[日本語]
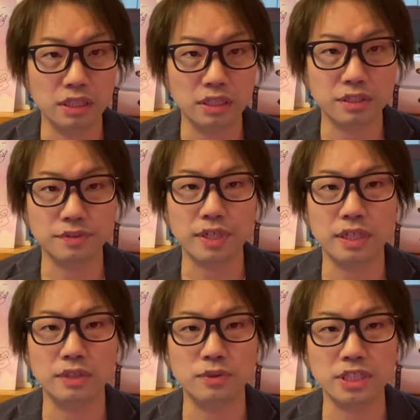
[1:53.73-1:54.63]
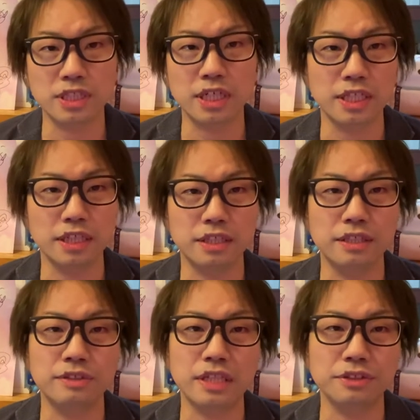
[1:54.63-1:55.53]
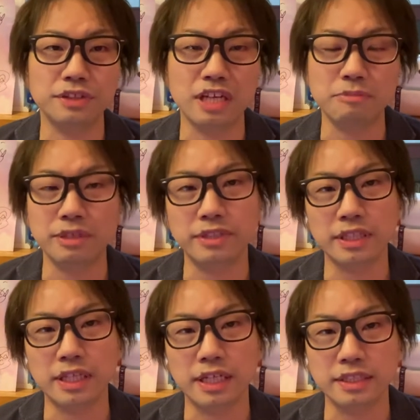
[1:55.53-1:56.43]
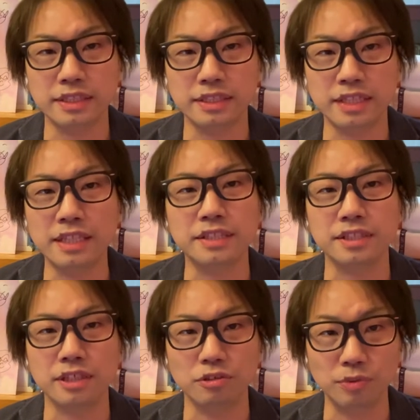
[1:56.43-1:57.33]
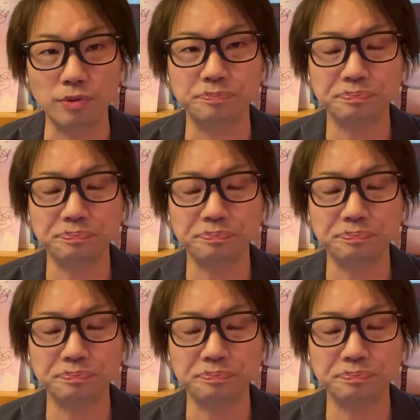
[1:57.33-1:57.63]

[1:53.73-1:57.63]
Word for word: ツアーをしっかりやっているなんていうタイミングだったはずなんですけれども